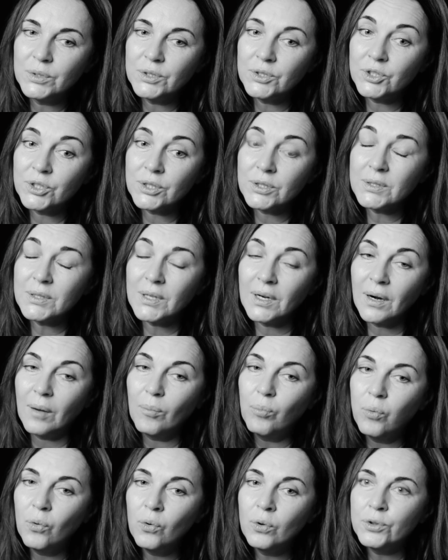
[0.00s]
мы сейчас
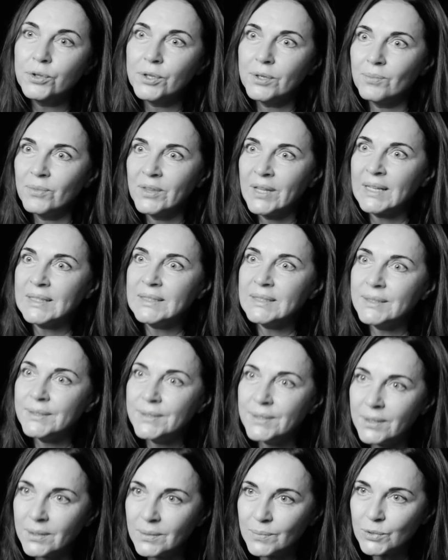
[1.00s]
работаем над
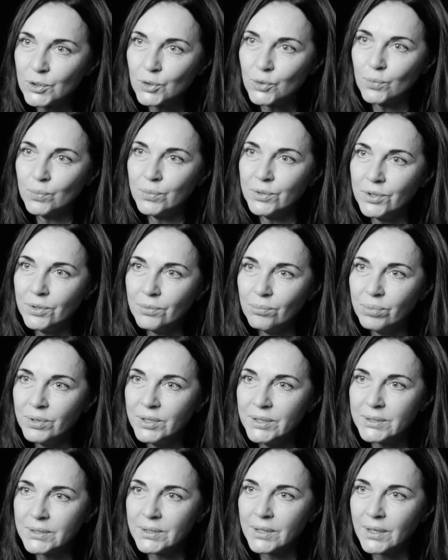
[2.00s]
тем, чтобы не
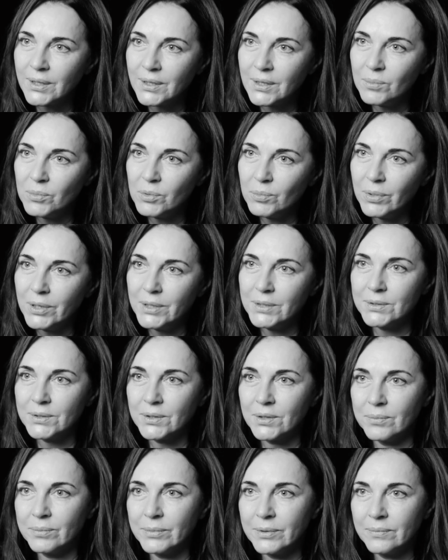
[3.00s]
быть такими
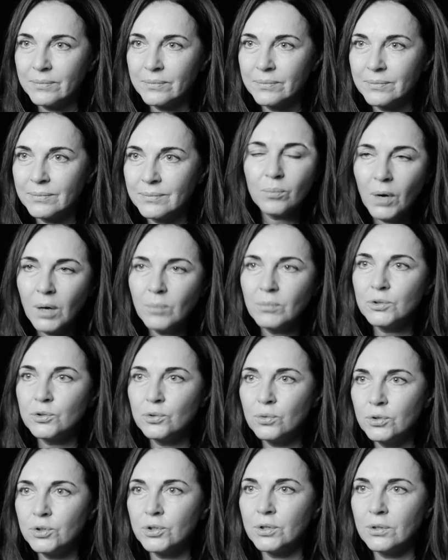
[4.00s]
близкими. Мама с
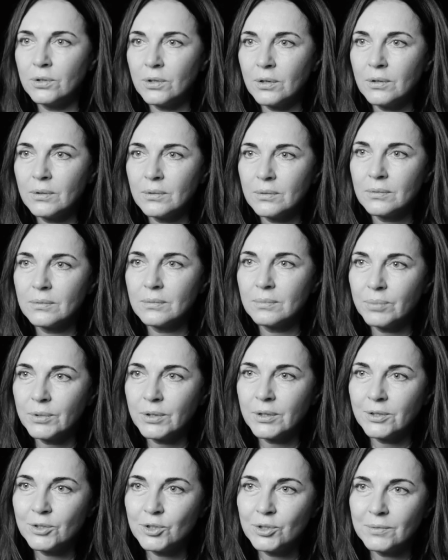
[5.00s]
дочкой так и
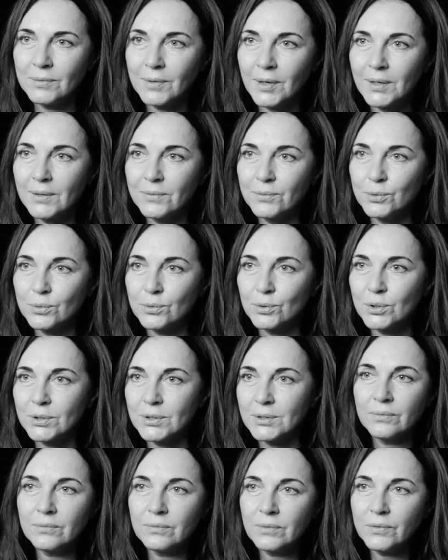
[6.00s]
прокочевали всю
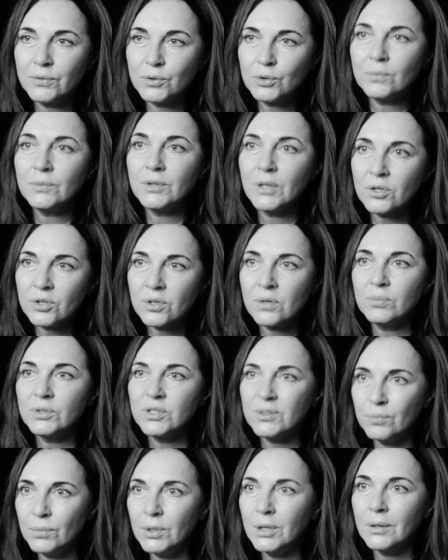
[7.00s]
жизнь. Во всем должна
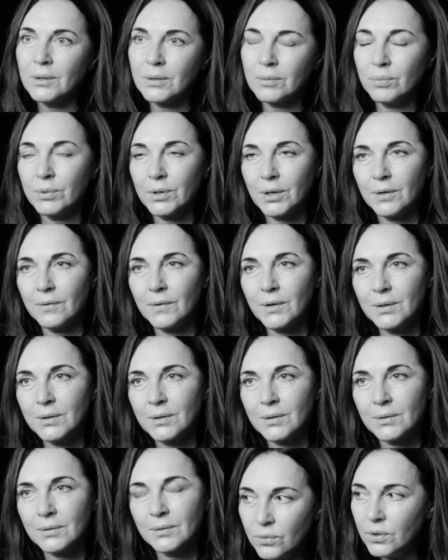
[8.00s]
быть мера
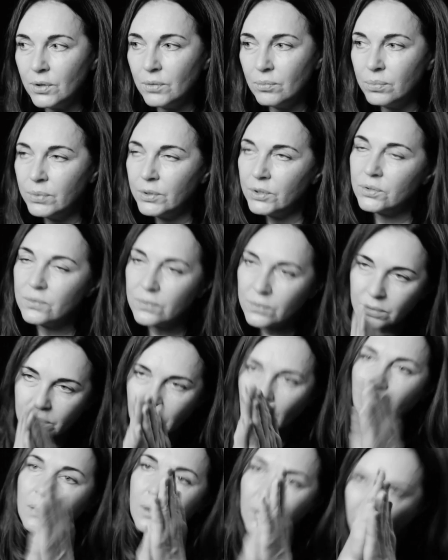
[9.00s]
правильная. Не быть вот
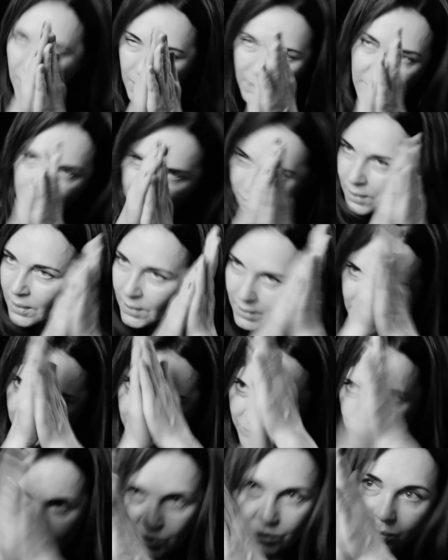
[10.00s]
так,
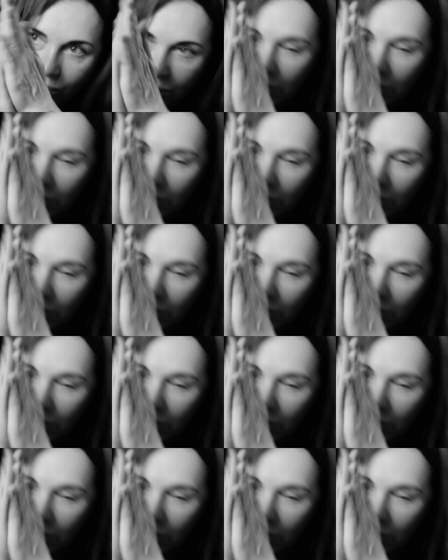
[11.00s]
потому что